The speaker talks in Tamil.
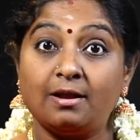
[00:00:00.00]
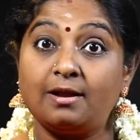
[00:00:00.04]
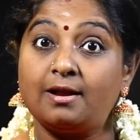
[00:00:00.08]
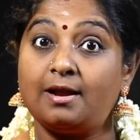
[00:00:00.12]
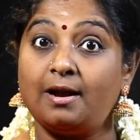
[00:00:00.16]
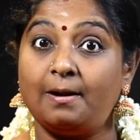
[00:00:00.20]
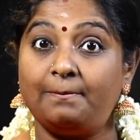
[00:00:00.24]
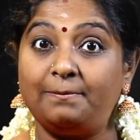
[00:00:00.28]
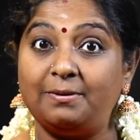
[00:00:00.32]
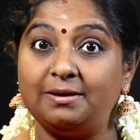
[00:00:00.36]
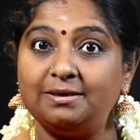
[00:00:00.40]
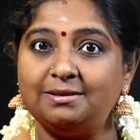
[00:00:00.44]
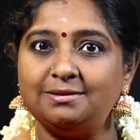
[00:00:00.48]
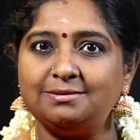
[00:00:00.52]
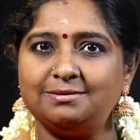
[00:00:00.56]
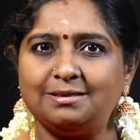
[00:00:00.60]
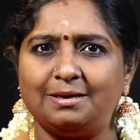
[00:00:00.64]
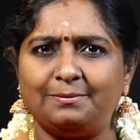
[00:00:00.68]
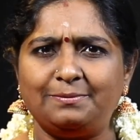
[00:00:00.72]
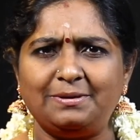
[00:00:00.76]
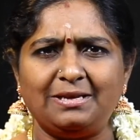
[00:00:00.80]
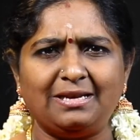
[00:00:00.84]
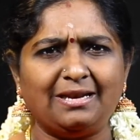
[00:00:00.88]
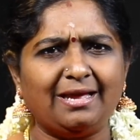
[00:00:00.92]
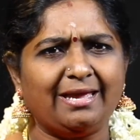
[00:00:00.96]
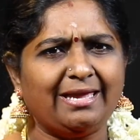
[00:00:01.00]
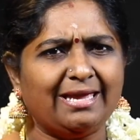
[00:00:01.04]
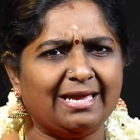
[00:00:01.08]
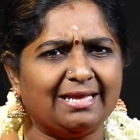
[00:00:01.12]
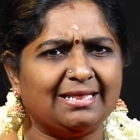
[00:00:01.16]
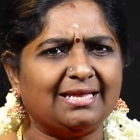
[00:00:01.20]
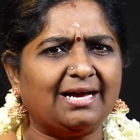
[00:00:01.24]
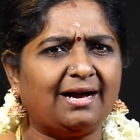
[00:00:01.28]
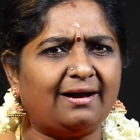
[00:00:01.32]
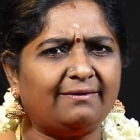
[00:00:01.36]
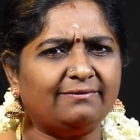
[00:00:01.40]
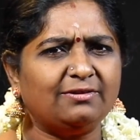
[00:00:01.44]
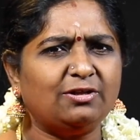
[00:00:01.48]
கபடு அப்படின்னா
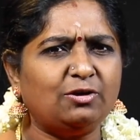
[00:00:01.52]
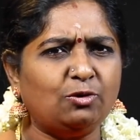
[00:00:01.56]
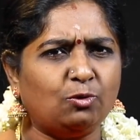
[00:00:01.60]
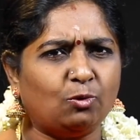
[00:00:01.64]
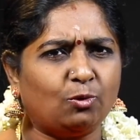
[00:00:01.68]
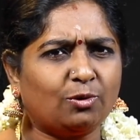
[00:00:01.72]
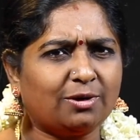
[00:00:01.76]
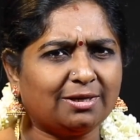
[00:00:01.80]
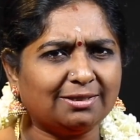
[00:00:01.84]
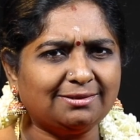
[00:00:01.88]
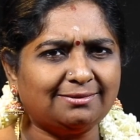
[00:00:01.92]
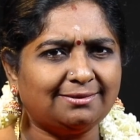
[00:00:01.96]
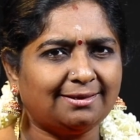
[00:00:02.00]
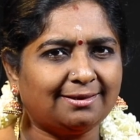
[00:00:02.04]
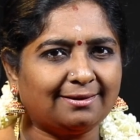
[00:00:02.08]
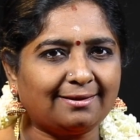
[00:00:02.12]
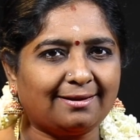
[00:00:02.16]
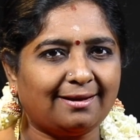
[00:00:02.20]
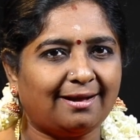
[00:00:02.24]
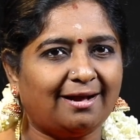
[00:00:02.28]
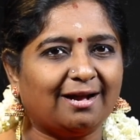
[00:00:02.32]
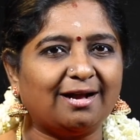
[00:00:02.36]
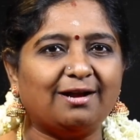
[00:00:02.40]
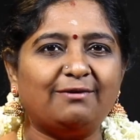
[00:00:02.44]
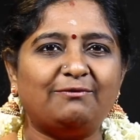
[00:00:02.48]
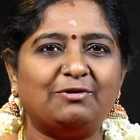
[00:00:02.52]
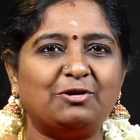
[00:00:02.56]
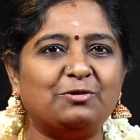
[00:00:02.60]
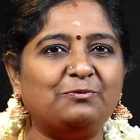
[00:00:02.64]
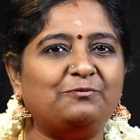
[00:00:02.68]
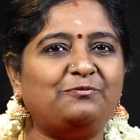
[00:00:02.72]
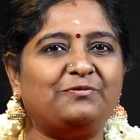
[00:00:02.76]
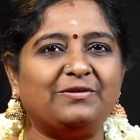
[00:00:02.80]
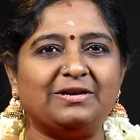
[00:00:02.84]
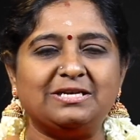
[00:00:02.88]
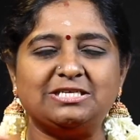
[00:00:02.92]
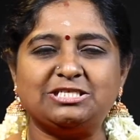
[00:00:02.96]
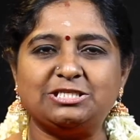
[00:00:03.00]
ஏதாவது நோக்கத்திற்காக வரும்
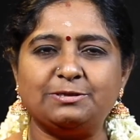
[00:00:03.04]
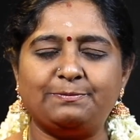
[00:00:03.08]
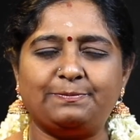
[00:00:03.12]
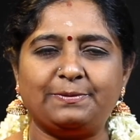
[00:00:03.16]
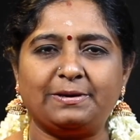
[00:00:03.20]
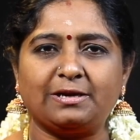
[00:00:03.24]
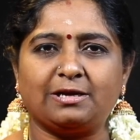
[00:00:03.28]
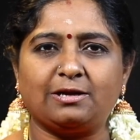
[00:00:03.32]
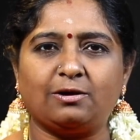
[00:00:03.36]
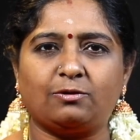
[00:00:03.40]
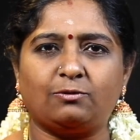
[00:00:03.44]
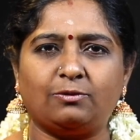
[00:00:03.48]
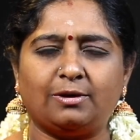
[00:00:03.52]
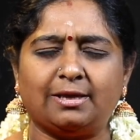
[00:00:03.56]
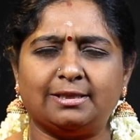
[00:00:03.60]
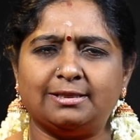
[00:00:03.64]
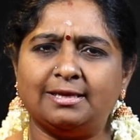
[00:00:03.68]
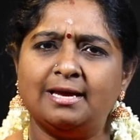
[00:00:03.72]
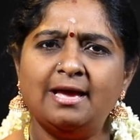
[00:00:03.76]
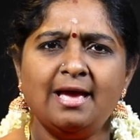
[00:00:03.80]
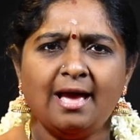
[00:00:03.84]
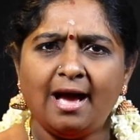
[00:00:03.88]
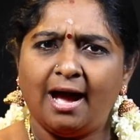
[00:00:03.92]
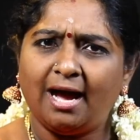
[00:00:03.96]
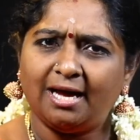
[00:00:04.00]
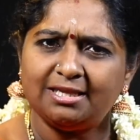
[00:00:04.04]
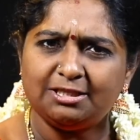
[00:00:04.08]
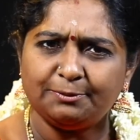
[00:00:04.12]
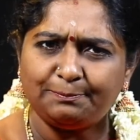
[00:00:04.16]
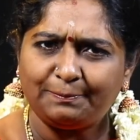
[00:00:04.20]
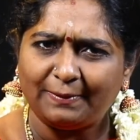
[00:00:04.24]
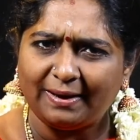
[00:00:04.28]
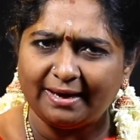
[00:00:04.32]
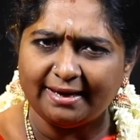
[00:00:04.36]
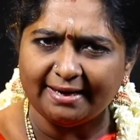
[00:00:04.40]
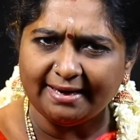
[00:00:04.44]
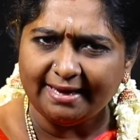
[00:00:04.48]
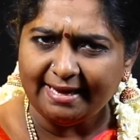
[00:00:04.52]
ஃப்ரெண்ட்ஷிப் இருக்கக்கூடாது அது
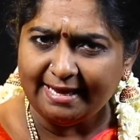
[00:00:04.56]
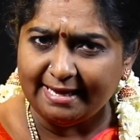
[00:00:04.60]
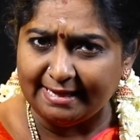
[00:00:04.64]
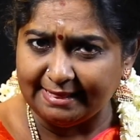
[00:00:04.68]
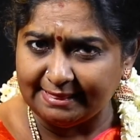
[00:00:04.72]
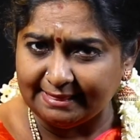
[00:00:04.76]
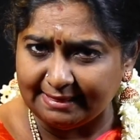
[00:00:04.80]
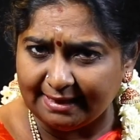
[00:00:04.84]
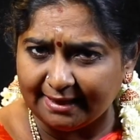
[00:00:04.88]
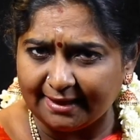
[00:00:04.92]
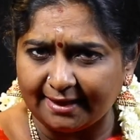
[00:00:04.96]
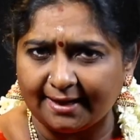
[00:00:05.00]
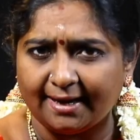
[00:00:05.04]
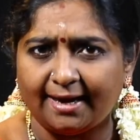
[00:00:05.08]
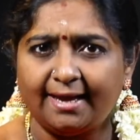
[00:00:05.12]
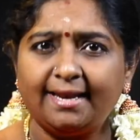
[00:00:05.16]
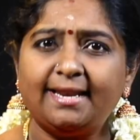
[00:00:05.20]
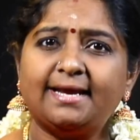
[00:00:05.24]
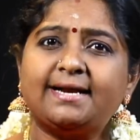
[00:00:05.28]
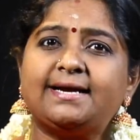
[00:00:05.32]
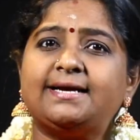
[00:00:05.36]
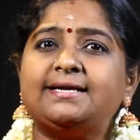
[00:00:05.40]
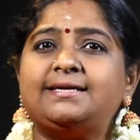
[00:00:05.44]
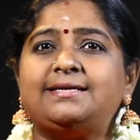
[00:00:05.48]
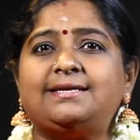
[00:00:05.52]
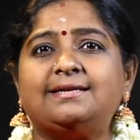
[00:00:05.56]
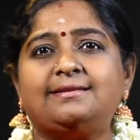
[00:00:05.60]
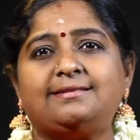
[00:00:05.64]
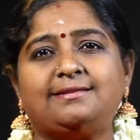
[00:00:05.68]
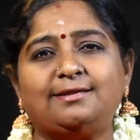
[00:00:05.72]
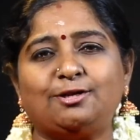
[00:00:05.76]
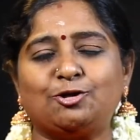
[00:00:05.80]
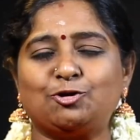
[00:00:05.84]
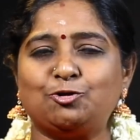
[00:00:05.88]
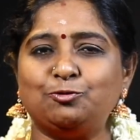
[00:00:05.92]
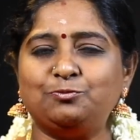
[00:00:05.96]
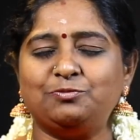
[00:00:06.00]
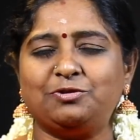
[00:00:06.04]
பாருங்கள் இந்த
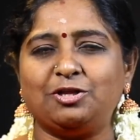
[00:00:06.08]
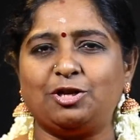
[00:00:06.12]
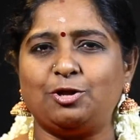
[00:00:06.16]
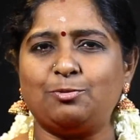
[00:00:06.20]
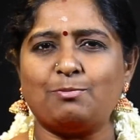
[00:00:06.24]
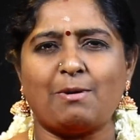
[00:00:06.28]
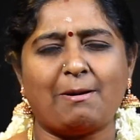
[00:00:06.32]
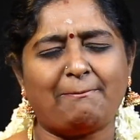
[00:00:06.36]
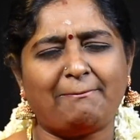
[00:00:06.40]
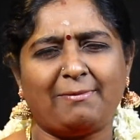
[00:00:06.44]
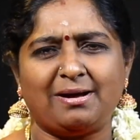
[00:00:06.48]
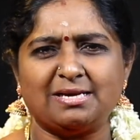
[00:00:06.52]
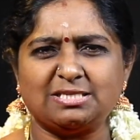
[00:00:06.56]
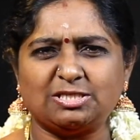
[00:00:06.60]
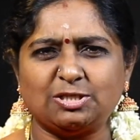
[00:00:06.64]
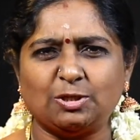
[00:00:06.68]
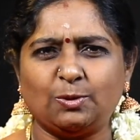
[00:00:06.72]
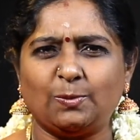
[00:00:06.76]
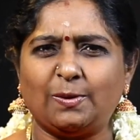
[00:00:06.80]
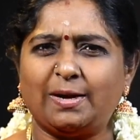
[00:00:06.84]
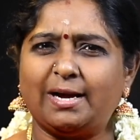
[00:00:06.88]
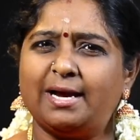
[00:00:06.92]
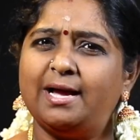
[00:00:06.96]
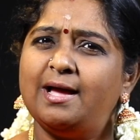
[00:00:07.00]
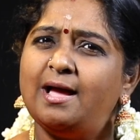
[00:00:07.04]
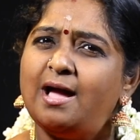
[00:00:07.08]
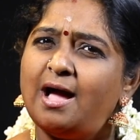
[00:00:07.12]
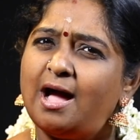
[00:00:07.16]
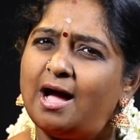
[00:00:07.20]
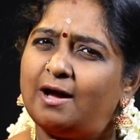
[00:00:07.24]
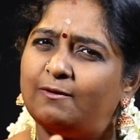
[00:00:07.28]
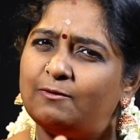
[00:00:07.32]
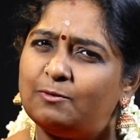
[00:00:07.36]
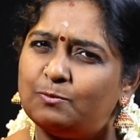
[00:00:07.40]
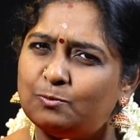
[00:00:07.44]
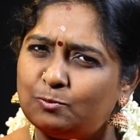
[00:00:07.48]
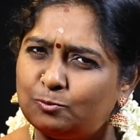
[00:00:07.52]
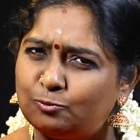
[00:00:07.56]
காலகட்டத்திற்கும் தெரியும் அம்மா சொல்லுவாங்க
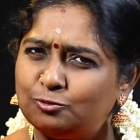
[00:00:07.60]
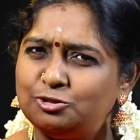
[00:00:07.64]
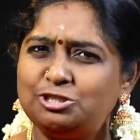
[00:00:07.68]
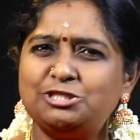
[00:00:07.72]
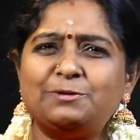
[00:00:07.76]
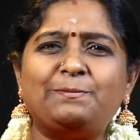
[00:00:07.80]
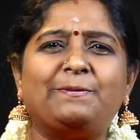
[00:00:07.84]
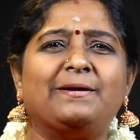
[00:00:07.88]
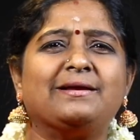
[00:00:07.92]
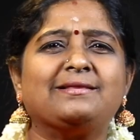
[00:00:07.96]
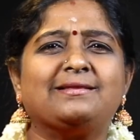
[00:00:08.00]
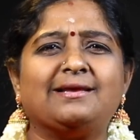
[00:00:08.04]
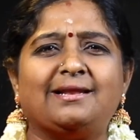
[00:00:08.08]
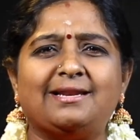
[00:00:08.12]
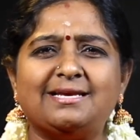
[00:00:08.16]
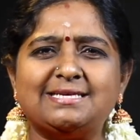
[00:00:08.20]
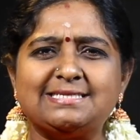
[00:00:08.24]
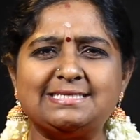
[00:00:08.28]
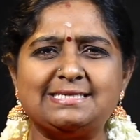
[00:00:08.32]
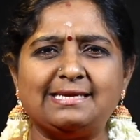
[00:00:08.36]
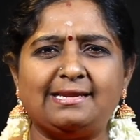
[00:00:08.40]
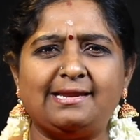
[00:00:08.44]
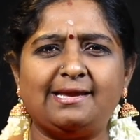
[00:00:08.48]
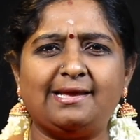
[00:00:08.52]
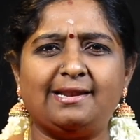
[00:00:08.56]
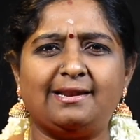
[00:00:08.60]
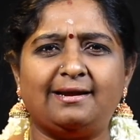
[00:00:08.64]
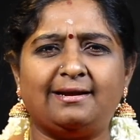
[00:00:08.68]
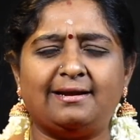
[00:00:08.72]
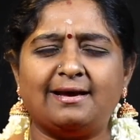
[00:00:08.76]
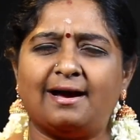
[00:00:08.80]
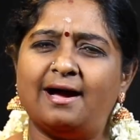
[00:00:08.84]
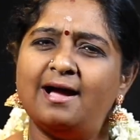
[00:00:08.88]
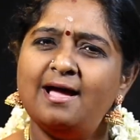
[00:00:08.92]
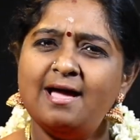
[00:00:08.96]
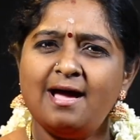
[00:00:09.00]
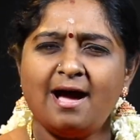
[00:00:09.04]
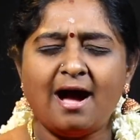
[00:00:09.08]
அவன் மூஞ்ச பார்த்தாலே சரியில்லடா
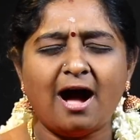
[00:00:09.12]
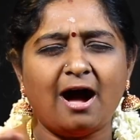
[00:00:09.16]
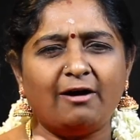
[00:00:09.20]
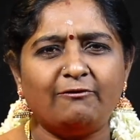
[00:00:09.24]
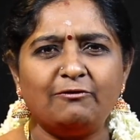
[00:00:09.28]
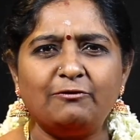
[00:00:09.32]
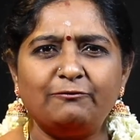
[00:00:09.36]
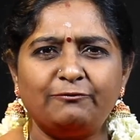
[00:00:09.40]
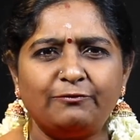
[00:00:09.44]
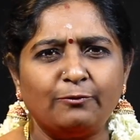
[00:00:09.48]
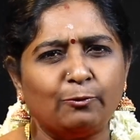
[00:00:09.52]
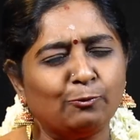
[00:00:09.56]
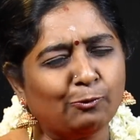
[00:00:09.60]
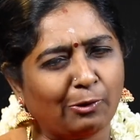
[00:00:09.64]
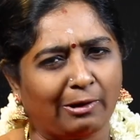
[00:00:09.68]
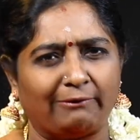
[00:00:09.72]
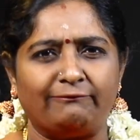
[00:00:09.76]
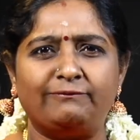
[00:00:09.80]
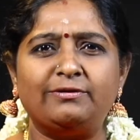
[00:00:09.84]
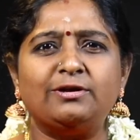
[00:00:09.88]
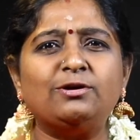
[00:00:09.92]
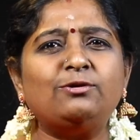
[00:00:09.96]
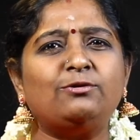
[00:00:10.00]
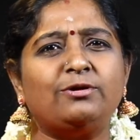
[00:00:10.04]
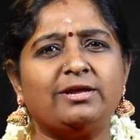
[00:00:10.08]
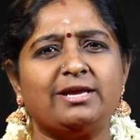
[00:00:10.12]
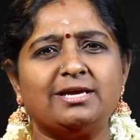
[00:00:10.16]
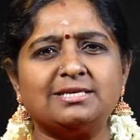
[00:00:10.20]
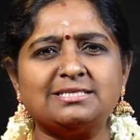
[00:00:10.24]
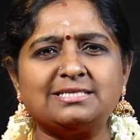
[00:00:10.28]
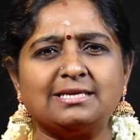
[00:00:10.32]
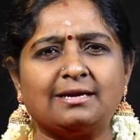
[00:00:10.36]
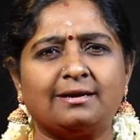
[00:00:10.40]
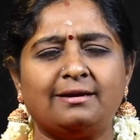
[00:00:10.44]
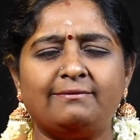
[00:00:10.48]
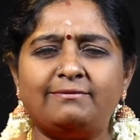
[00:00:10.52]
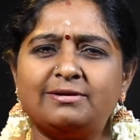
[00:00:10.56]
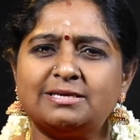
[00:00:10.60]
அவன் அவனுடைய
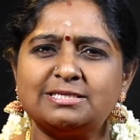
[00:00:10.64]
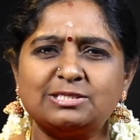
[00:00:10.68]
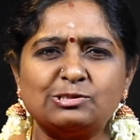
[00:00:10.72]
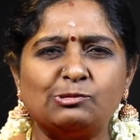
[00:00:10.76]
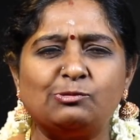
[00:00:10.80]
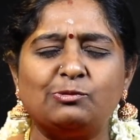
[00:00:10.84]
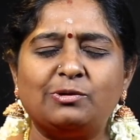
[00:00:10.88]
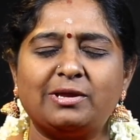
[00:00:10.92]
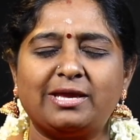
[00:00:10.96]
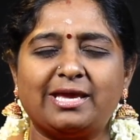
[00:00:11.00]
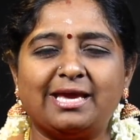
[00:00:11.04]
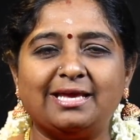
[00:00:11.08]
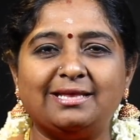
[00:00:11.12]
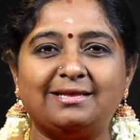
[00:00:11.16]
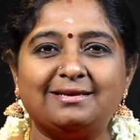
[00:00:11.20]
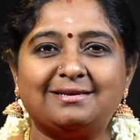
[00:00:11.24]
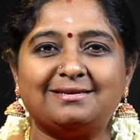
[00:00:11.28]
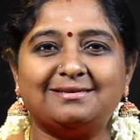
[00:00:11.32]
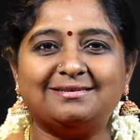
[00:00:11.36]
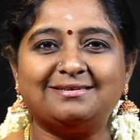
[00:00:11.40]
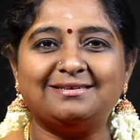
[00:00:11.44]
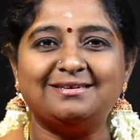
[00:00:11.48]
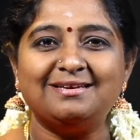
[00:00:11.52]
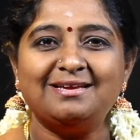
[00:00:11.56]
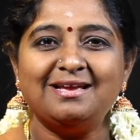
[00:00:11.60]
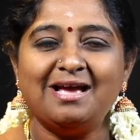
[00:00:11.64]
சகவாசம் உனக்கு எதுக்கு